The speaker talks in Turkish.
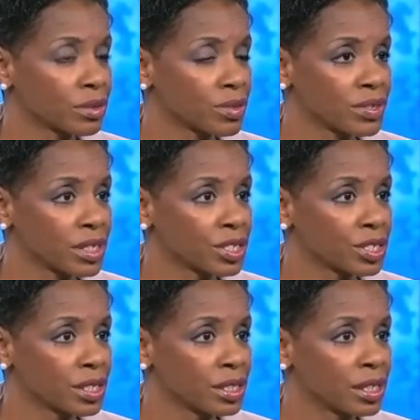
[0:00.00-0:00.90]

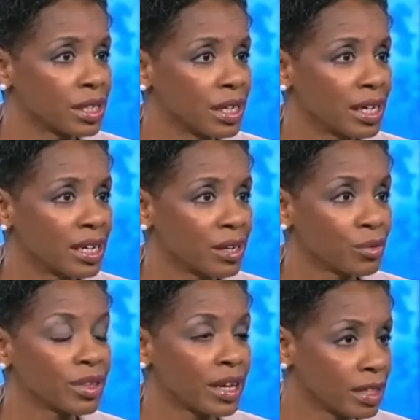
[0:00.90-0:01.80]
yetkilerini kongreye
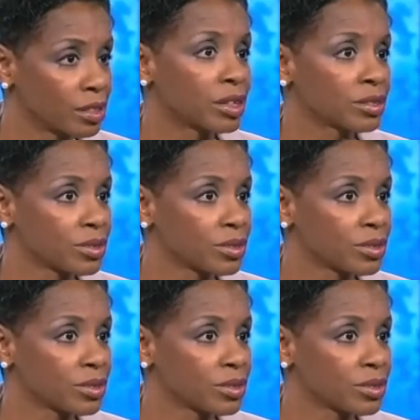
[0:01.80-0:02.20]
danışmadan